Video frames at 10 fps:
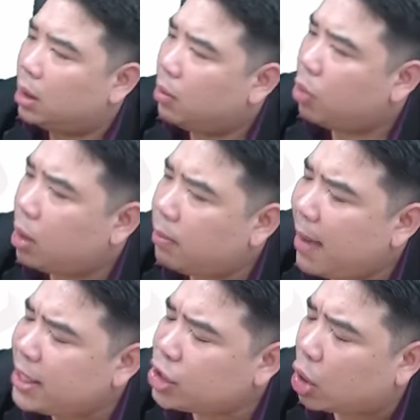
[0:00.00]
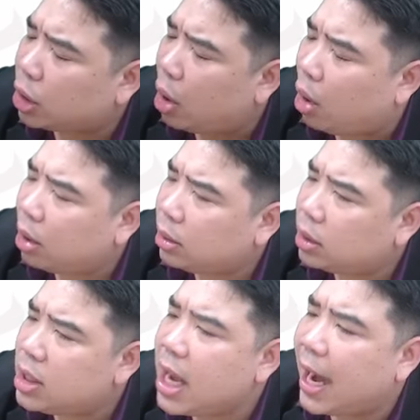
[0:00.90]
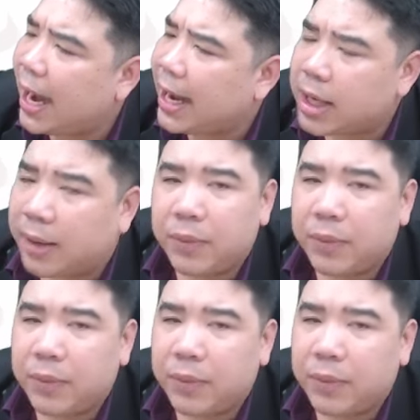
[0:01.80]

ผลไม่สอดคล้องคือยังไง อาจารย์